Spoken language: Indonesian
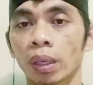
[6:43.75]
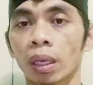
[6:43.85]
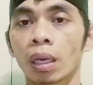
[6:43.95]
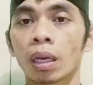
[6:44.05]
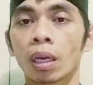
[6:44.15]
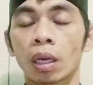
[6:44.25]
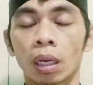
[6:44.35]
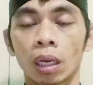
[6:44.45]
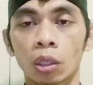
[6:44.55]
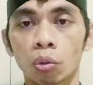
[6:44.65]
Nggih,
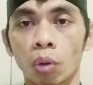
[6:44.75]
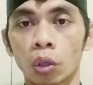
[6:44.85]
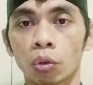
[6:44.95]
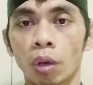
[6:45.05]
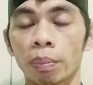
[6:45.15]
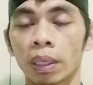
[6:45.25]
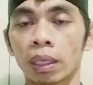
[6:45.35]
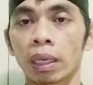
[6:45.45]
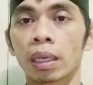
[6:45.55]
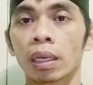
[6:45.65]
ring suang-suang
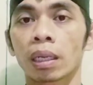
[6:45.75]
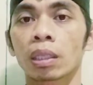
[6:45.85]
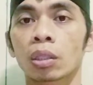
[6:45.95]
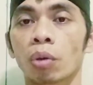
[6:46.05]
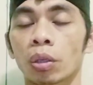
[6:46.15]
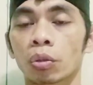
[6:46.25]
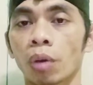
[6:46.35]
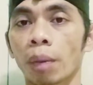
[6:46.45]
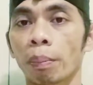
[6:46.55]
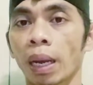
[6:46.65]
pelinggih, ring
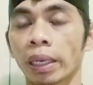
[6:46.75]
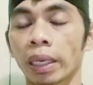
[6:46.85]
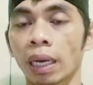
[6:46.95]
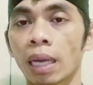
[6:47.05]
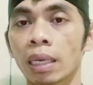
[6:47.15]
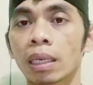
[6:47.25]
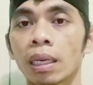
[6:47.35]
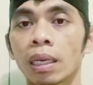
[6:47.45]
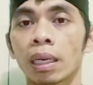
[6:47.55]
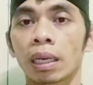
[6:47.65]
suang-suang pelangkiran,
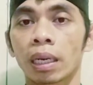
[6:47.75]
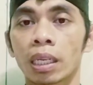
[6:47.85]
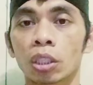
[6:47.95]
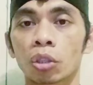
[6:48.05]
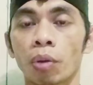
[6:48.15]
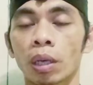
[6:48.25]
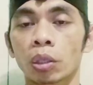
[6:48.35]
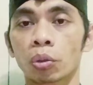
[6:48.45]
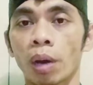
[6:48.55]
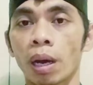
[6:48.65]
ring
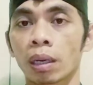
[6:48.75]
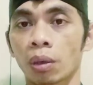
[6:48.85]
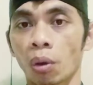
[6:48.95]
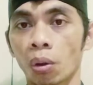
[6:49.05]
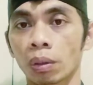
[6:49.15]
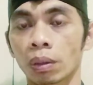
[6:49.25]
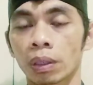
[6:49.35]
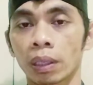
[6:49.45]
suang-suang rong.